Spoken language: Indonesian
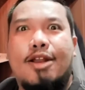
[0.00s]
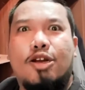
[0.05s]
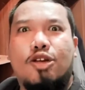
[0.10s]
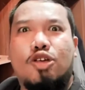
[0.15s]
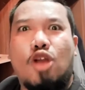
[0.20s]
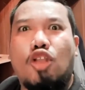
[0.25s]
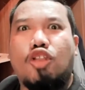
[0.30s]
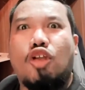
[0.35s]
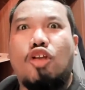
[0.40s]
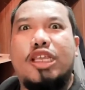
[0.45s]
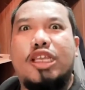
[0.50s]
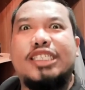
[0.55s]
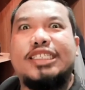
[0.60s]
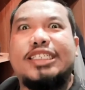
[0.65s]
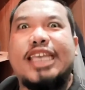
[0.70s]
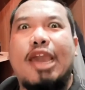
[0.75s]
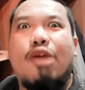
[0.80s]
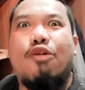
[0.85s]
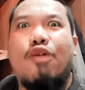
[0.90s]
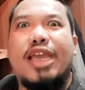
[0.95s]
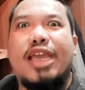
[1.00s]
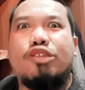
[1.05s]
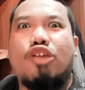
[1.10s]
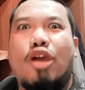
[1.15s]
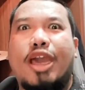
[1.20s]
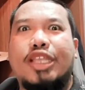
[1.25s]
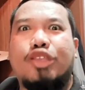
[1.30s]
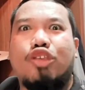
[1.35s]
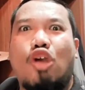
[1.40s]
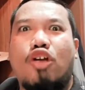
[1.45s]
Nontonin cewek
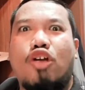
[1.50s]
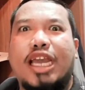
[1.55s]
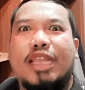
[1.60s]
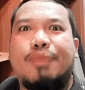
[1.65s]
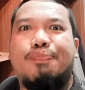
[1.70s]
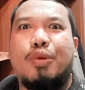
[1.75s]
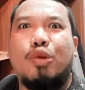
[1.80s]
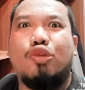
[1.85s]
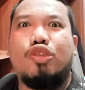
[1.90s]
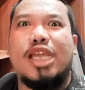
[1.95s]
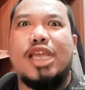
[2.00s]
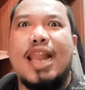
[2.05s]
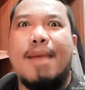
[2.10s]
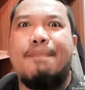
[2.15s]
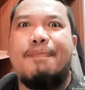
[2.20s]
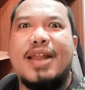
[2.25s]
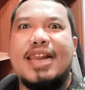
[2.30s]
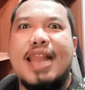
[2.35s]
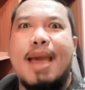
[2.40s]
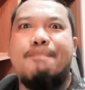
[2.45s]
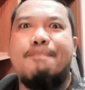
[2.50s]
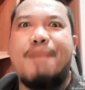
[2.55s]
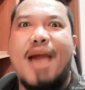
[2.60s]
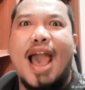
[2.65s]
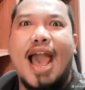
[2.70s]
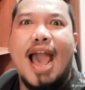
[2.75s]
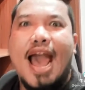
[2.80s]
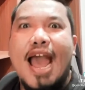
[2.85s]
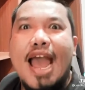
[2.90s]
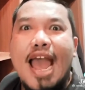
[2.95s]
joget-joget perutnya
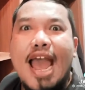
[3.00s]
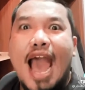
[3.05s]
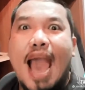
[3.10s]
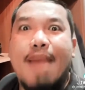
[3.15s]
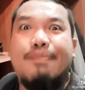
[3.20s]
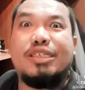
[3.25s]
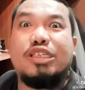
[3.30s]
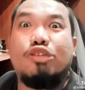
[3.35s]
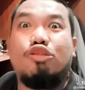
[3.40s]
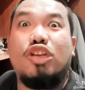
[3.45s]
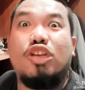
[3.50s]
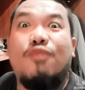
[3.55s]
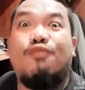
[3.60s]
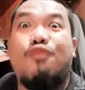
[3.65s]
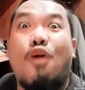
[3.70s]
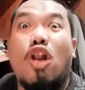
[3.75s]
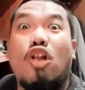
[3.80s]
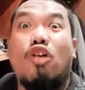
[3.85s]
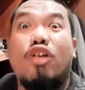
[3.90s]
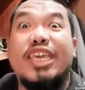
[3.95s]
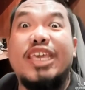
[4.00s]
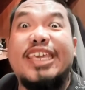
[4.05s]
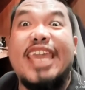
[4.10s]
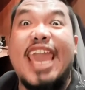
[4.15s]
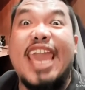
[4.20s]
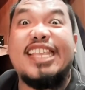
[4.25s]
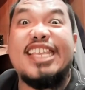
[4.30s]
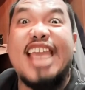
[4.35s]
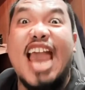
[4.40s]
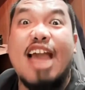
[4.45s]
nampak-nampak. Habis itu di-follow
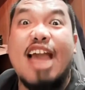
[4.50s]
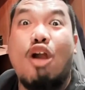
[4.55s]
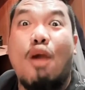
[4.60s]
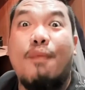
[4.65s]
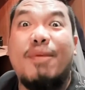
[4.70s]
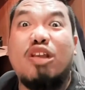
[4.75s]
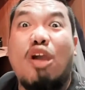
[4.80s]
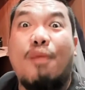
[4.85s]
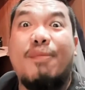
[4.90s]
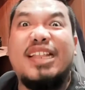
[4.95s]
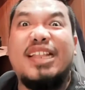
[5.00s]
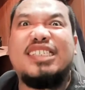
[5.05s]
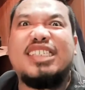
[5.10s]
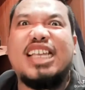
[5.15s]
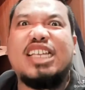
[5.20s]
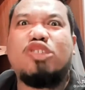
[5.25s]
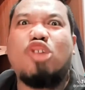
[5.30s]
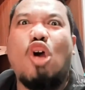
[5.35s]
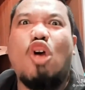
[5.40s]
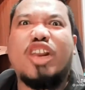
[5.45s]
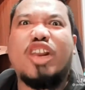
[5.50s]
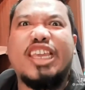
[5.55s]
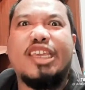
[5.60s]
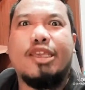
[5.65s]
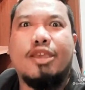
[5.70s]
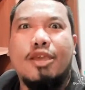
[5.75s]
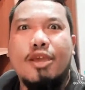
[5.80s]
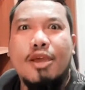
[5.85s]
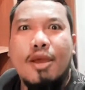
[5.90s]
IG-nya, komen-komen Instastory.